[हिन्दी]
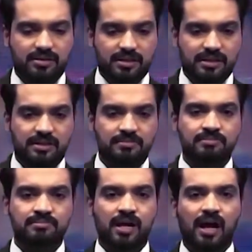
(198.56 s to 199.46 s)

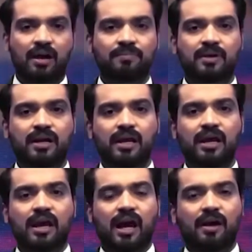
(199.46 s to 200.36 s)
जिस्म आपकी
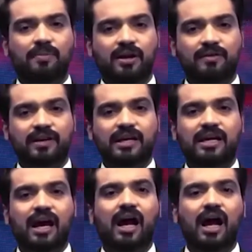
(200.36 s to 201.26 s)
आपका
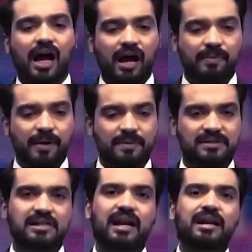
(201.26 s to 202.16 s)
रवैया आपकी
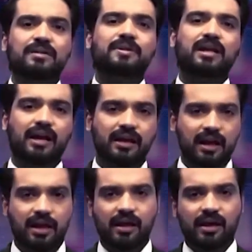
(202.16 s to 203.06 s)
पर्सनैलिटी बताए
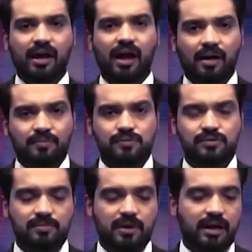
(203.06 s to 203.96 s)
कि आप
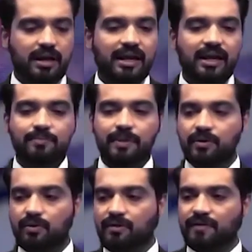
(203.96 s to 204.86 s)
मुसलमान हैं लेकिन फिर
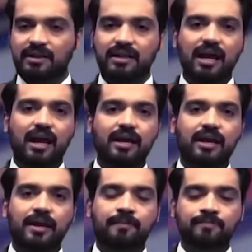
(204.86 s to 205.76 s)
खुराफात क्या आई
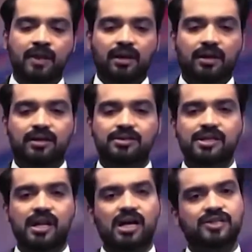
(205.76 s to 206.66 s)
हैं कि
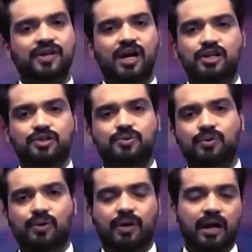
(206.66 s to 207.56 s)
जी नाच गाना शुरू
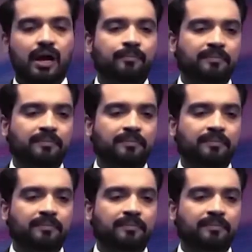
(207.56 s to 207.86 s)
हो गया